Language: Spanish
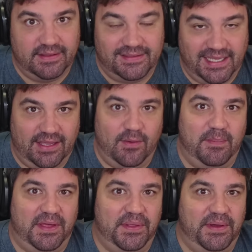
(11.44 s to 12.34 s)
Sí, un
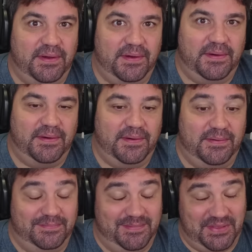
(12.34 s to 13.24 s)
mazo,
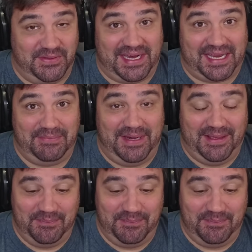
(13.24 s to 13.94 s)
mazo terrible,